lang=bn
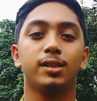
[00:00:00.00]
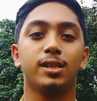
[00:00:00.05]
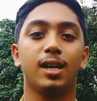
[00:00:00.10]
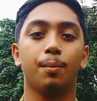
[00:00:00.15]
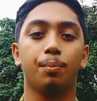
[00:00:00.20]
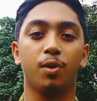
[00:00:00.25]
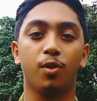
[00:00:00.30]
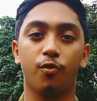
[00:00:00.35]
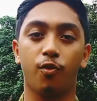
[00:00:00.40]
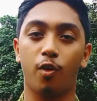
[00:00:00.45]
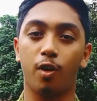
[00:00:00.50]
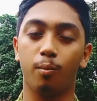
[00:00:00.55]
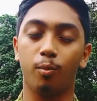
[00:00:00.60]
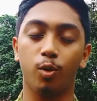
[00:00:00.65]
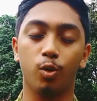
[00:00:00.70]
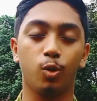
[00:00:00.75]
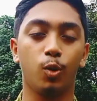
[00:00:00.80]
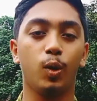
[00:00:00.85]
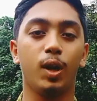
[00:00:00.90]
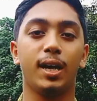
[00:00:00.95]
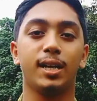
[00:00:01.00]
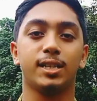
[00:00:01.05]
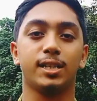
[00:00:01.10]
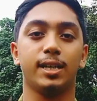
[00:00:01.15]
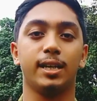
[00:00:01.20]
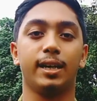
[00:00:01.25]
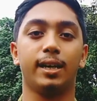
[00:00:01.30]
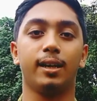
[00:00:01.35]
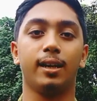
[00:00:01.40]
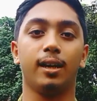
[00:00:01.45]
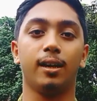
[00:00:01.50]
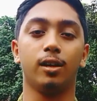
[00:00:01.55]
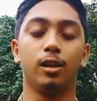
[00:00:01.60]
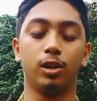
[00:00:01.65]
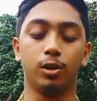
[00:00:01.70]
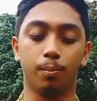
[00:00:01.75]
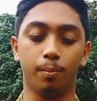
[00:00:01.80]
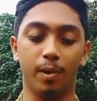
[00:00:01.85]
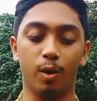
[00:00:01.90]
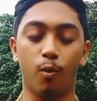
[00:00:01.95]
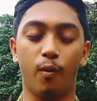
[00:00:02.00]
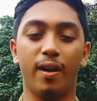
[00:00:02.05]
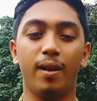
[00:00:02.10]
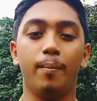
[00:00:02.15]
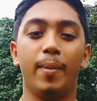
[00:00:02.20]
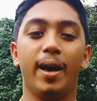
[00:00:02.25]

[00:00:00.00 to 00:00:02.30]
যে আপনার ফলমূলগুলো আছে এখানে ওয়েল